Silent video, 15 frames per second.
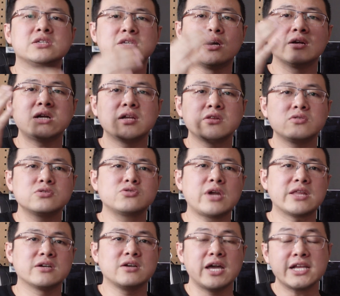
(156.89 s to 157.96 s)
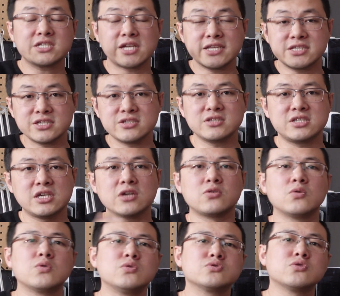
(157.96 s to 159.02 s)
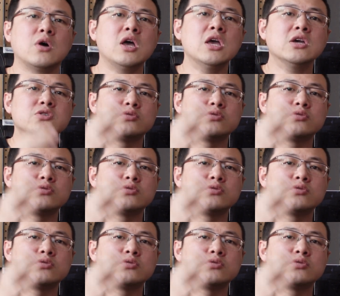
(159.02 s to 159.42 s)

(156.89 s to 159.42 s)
想要让 Node Red 和 HA 进行协同工作，